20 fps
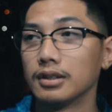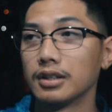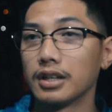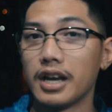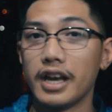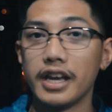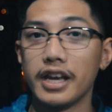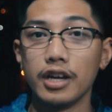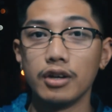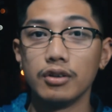
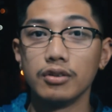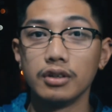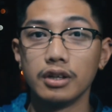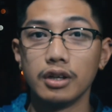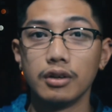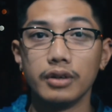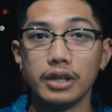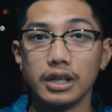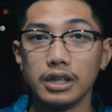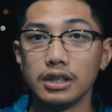Kaya kong
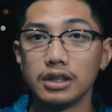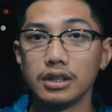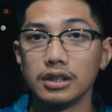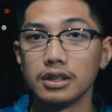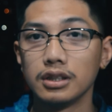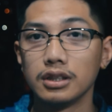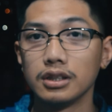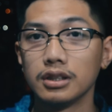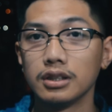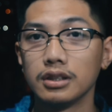gawin
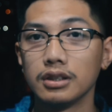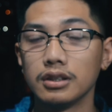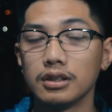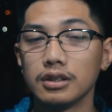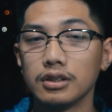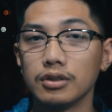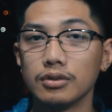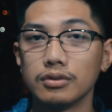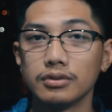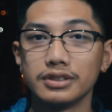
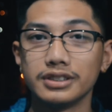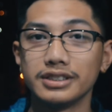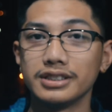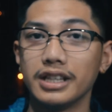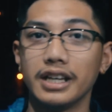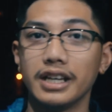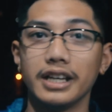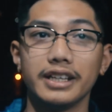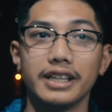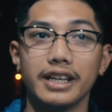yung
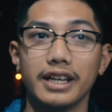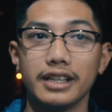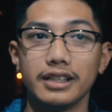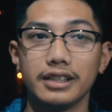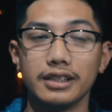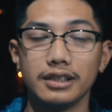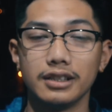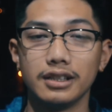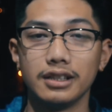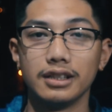sa, yan,
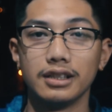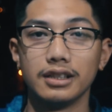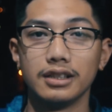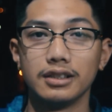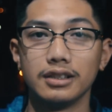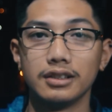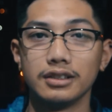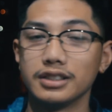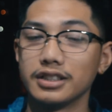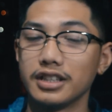
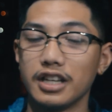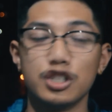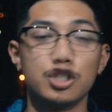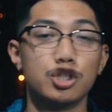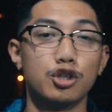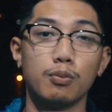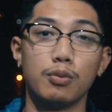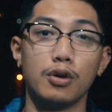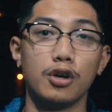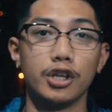si Kancho
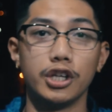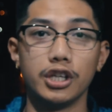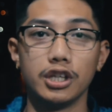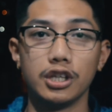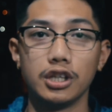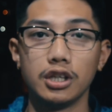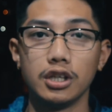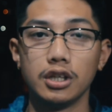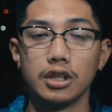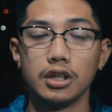Boy
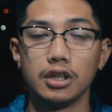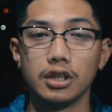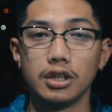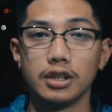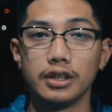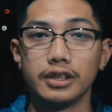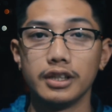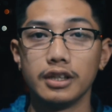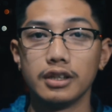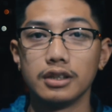
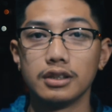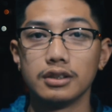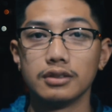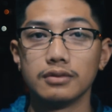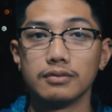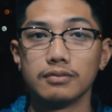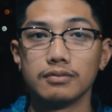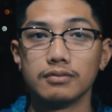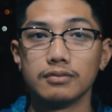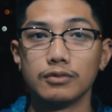nang
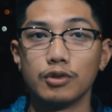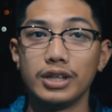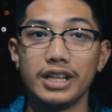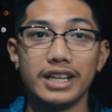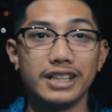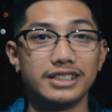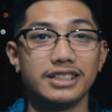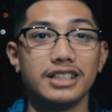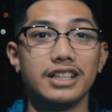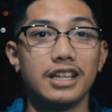wala
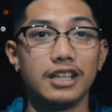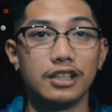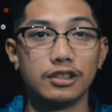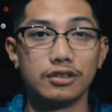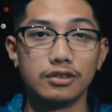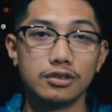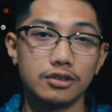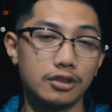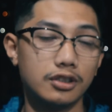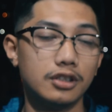sila.
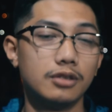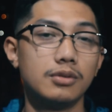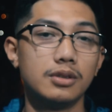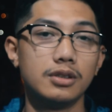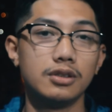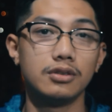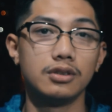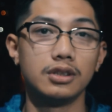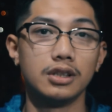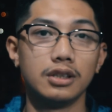Totoo naman
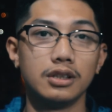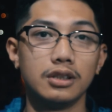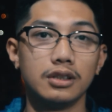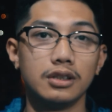yun eh.